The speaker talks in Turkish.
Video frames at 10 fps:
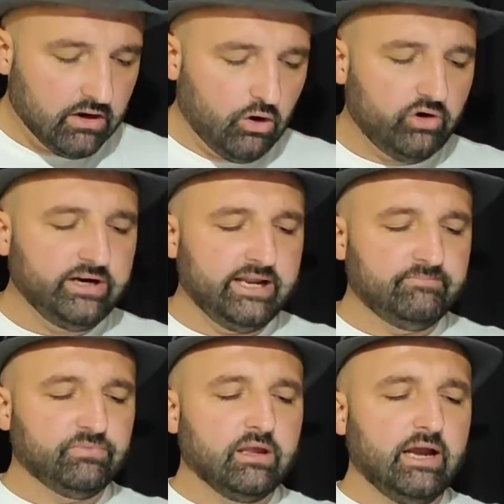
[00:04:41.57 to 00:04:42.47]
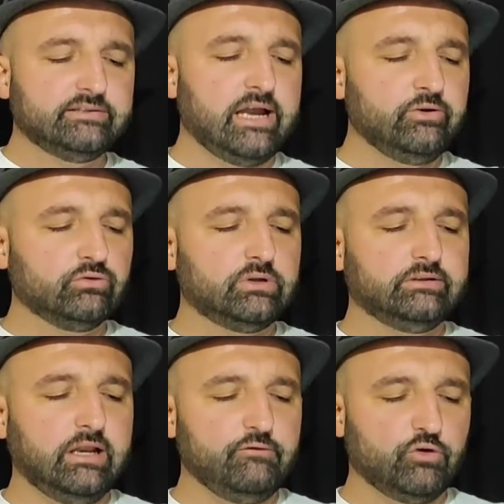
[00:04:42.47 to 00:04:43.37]
Örneğin Esenyurt'ta
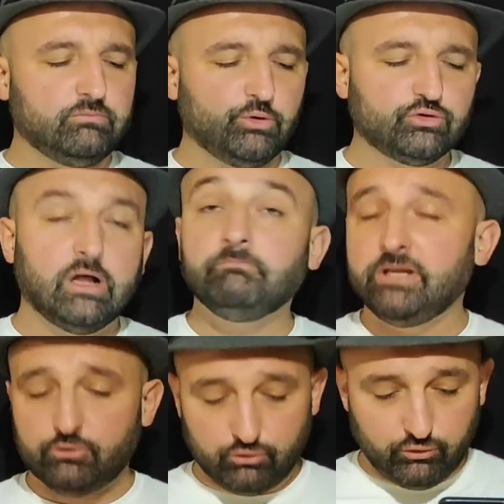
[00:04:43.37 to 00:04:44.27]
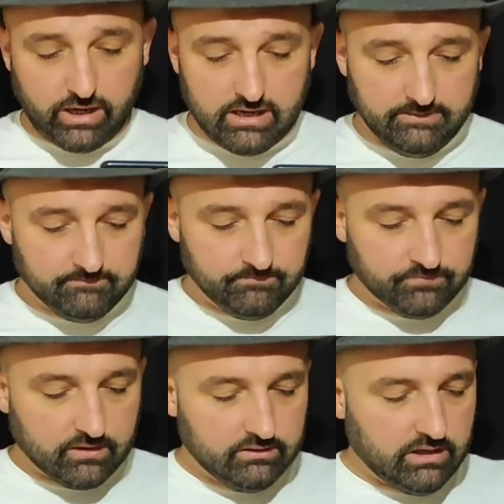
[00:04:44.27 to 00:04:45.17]
telefonu bozulan bir Suriyeli
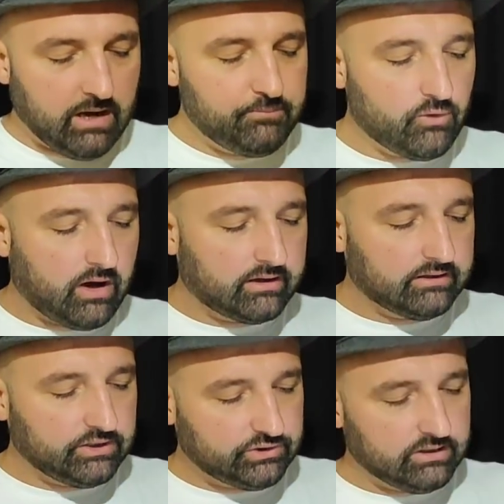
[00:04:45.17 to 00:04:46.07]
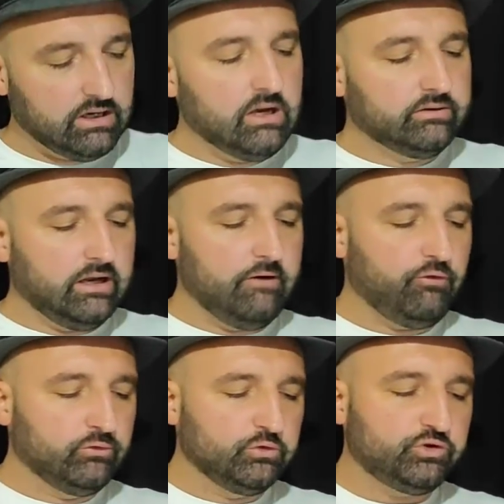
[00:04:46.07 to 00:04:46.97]
ne yapıyor arkadaşlar?
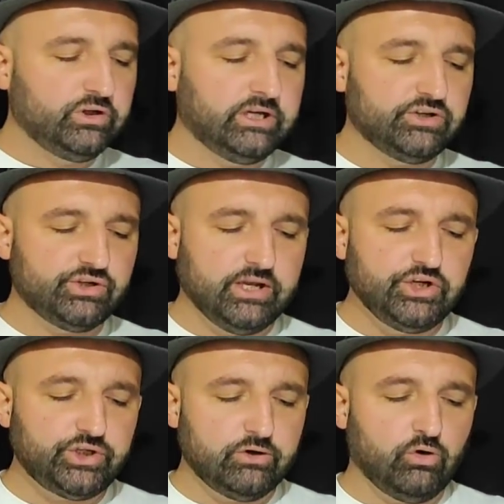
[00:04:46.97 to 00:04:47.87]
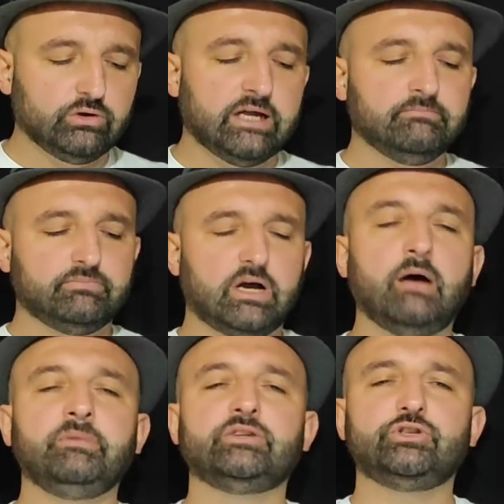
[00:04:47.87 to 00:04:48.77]
Telefonunu Sirkeci'de iş yeri olan
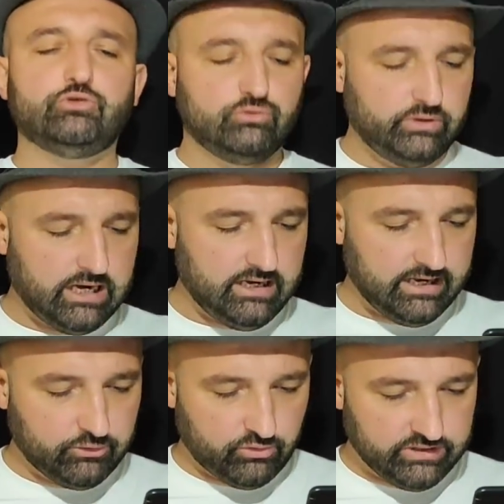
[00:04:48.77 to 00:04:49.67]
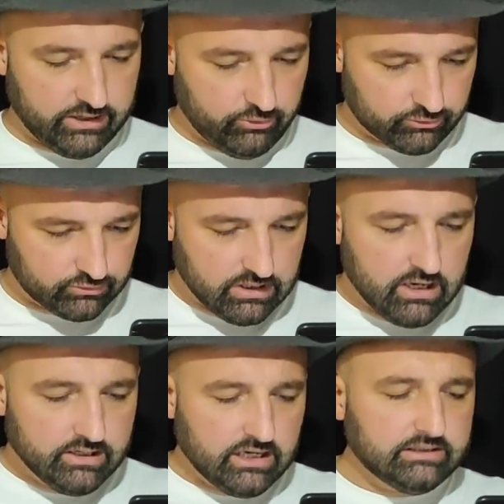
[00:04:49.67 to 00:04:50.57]
tamirci Suriyeli'ye gönderiyor.
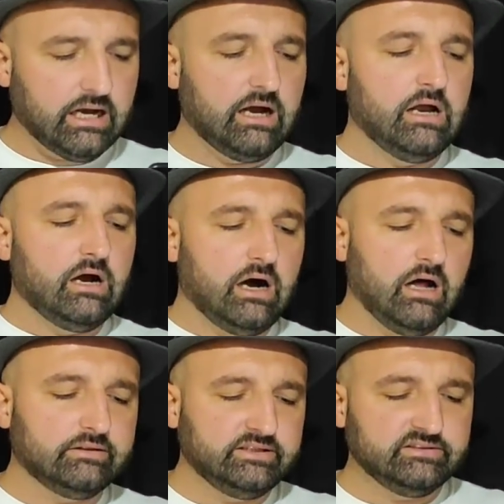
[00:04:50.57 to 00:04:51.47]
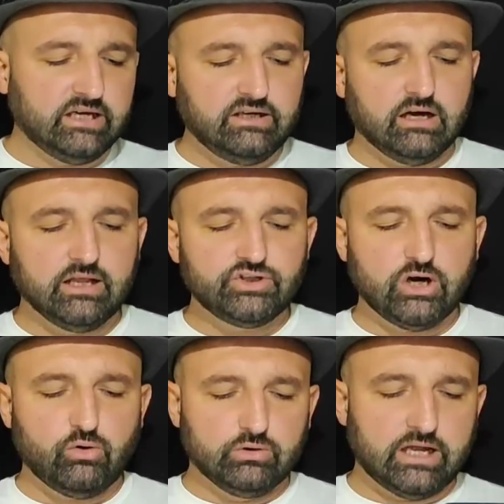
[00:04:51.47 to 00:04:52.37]
Ya da altın takı
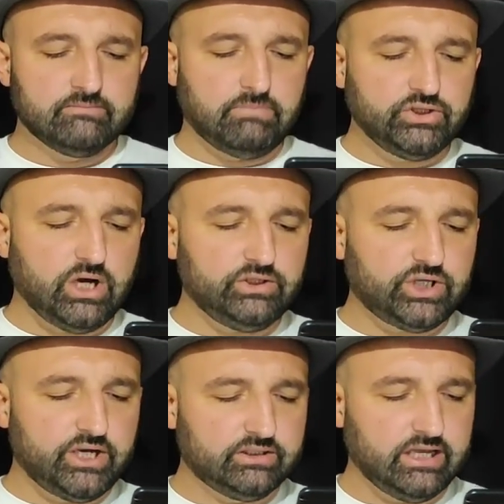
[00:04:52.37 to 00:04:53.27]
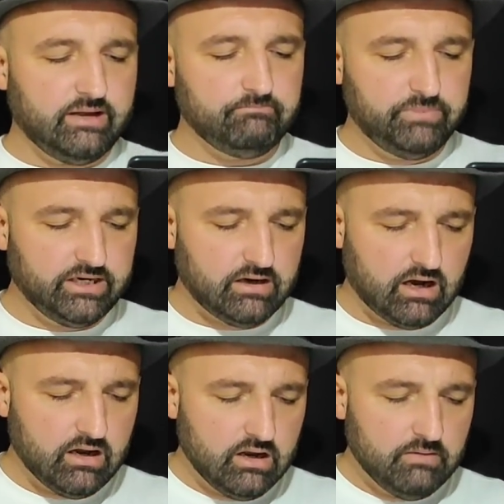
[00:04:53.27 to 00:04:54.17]
alacak olan Başakşehir'de bir
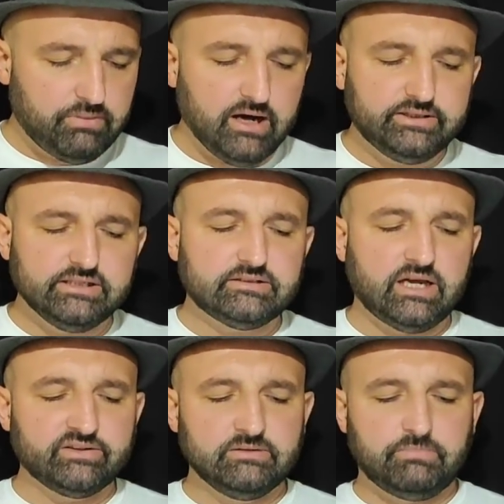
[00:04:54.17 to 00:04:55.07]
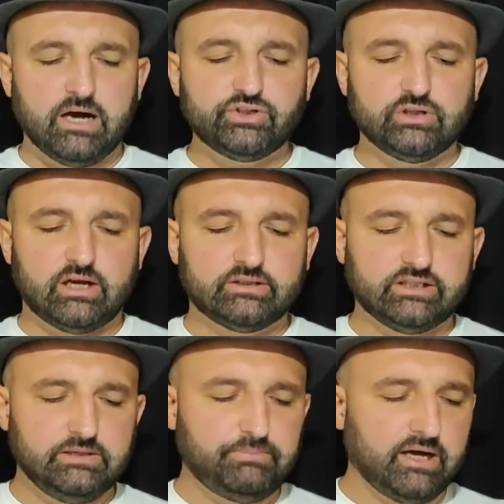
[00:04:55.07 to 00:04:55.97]
Pakistanlı
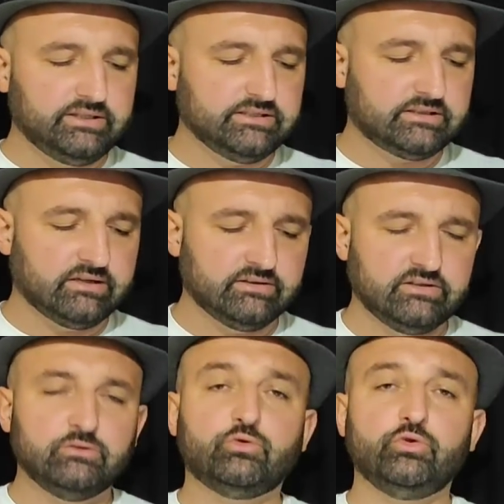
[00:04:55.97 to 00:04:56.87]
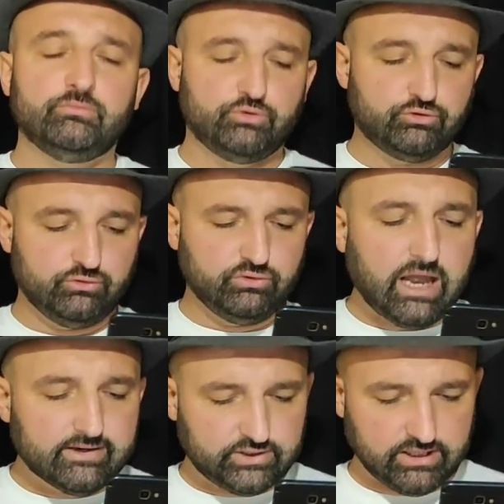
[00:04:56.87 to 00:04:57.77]
Bağcılar'daki Pakistanlı'nın kuyumcusunu
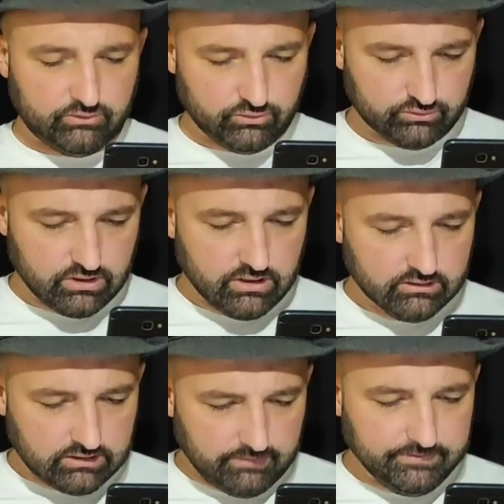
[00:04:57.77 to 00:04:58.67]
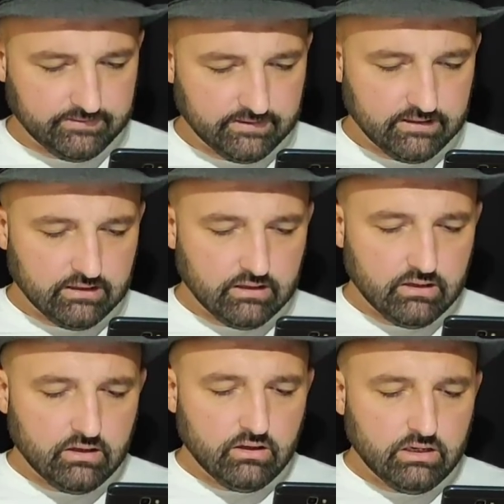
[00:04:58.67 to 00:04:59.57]
tercih ediyor. Tabi.
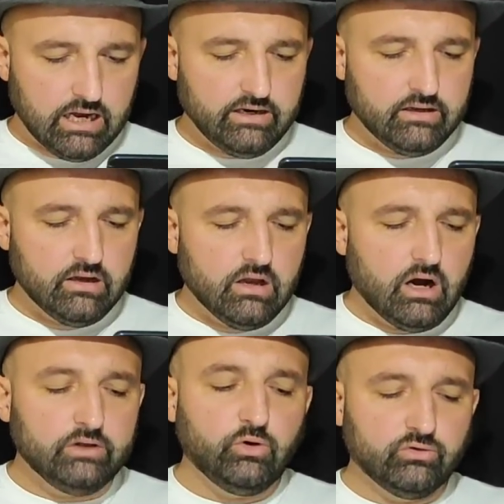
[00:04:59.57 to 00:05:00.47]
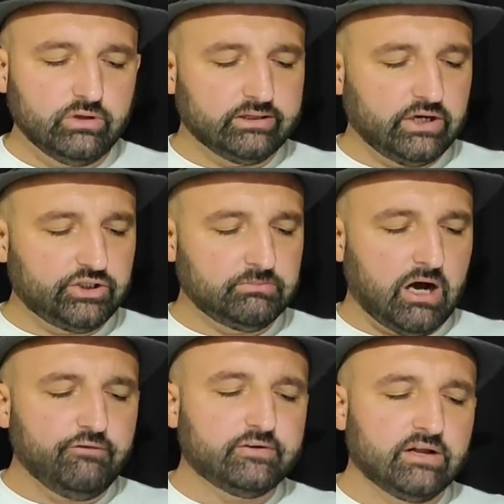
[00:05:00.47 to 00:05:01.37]
Yani hadi onu da geçtim.
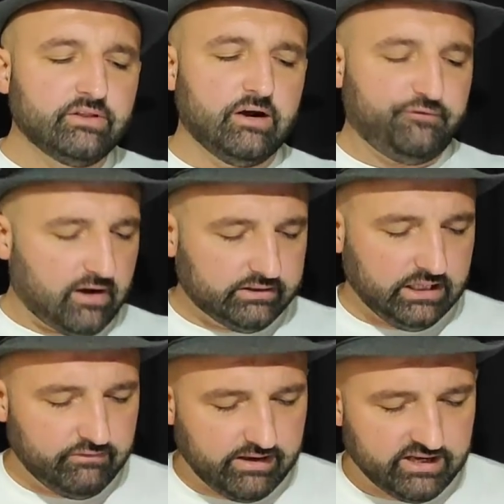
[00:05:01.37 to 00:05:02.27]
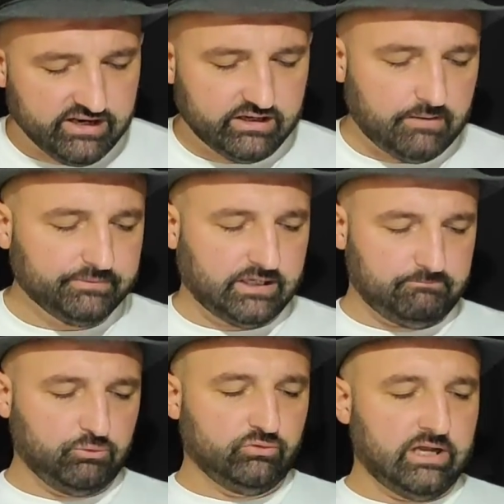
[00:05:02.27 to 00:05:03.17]
Afganlar Fatih ve Yeni
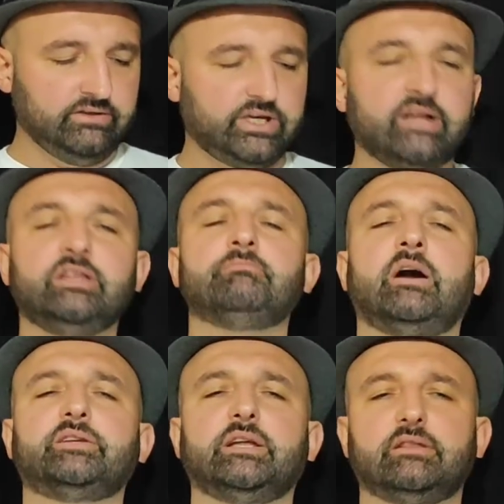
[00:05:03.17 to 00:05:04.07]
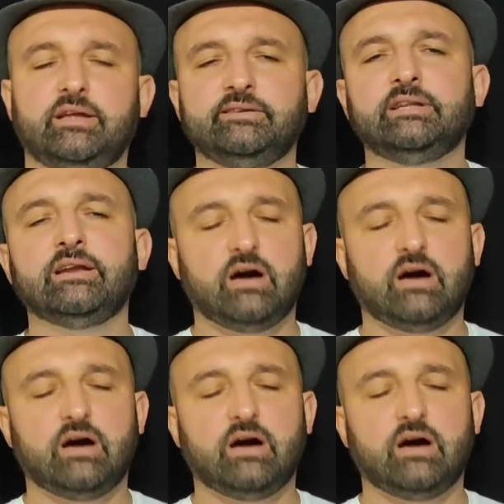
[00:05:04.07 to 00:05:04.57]
Kapı'da bulunan kendi marketlerinden